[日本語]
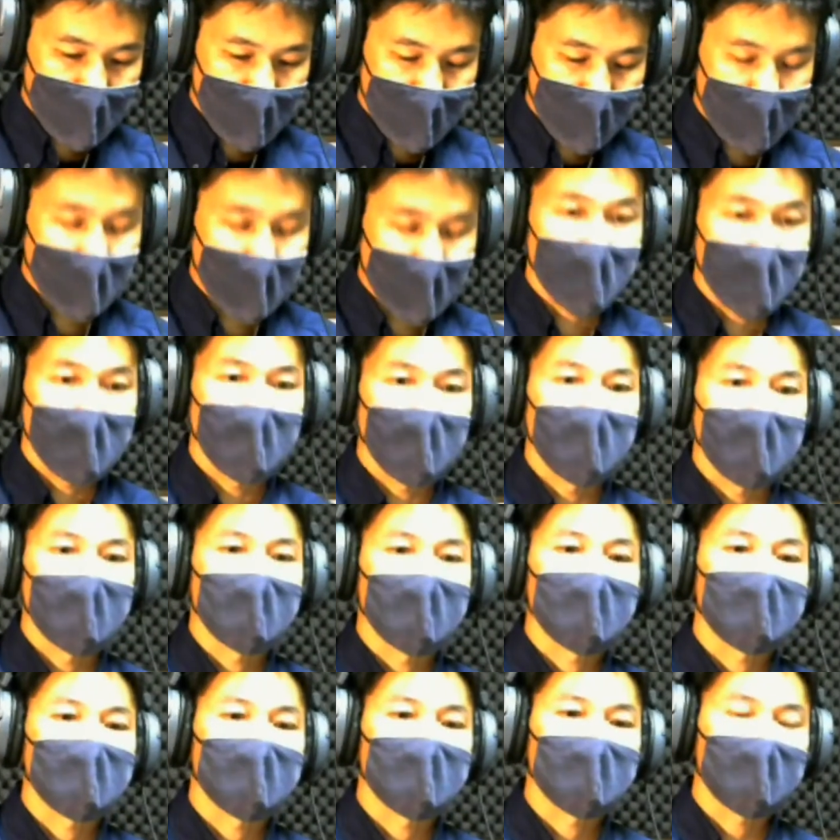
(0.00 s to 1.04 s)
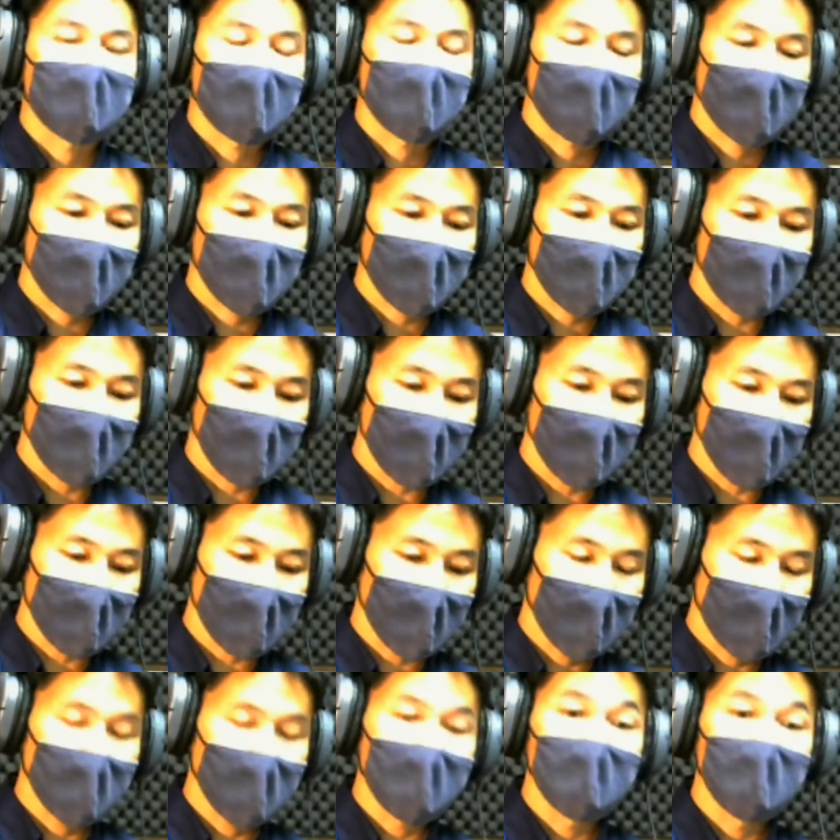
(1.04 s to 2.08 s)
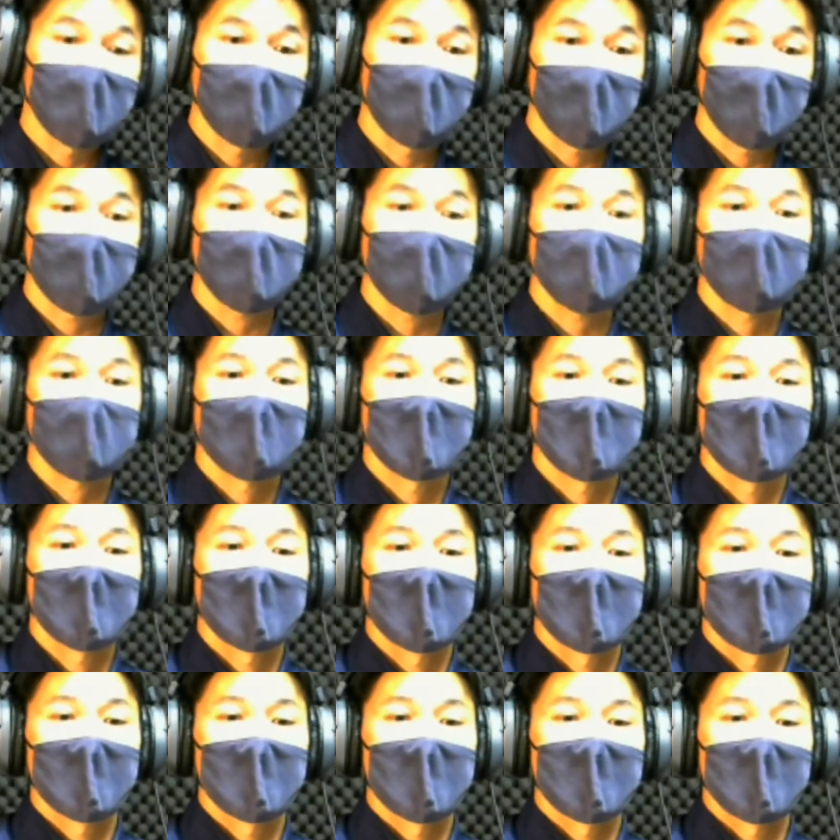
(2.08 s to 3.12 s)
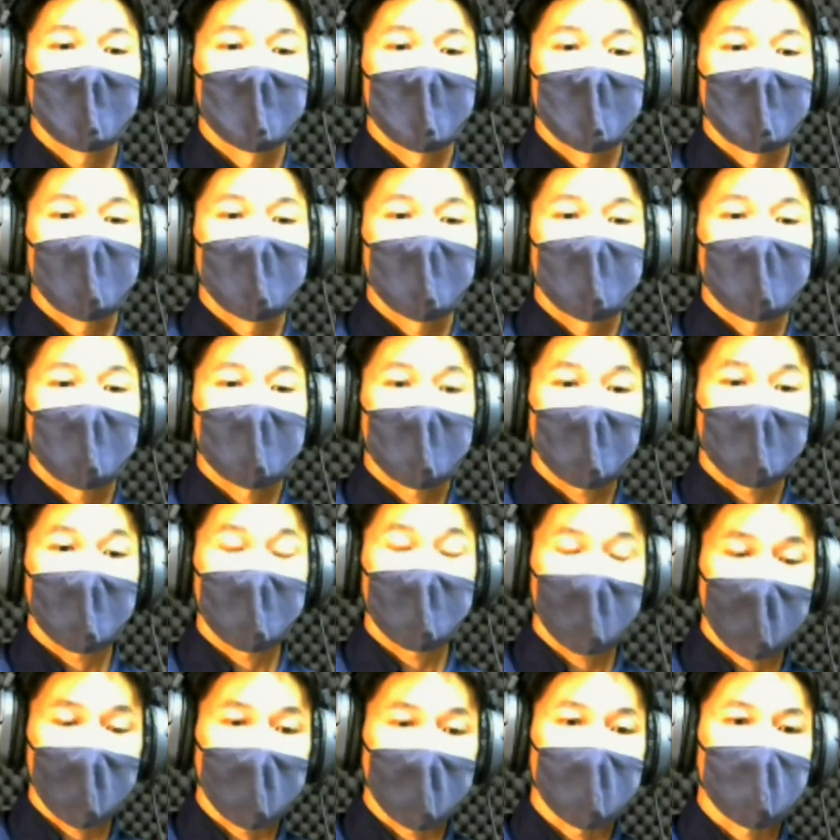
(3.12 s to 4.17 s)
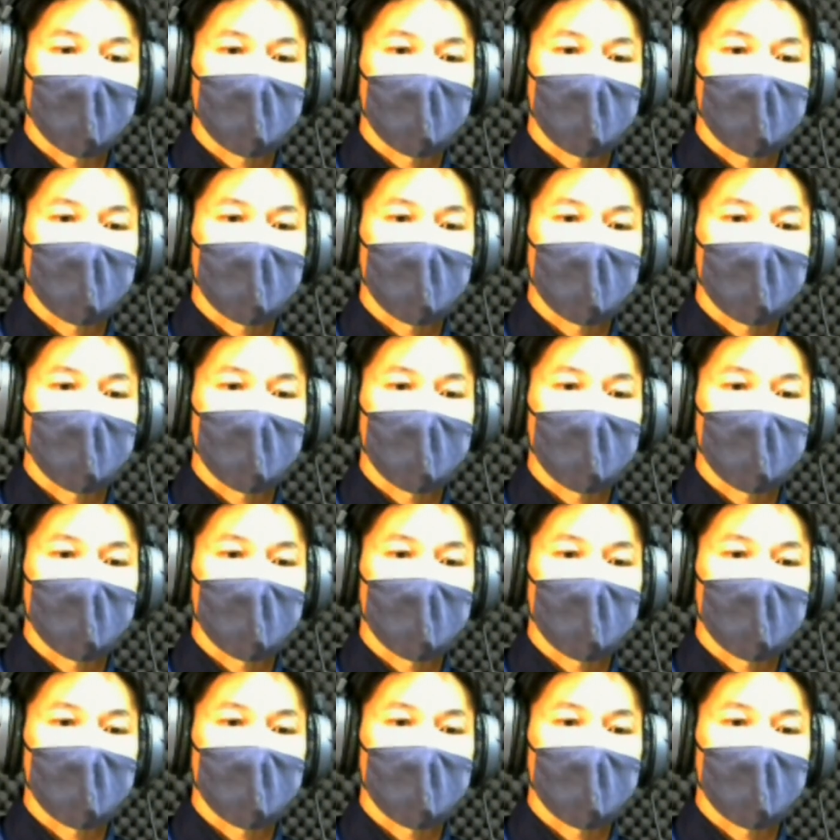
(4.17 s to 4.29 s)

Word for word: なるほど、まあ、自分で選べると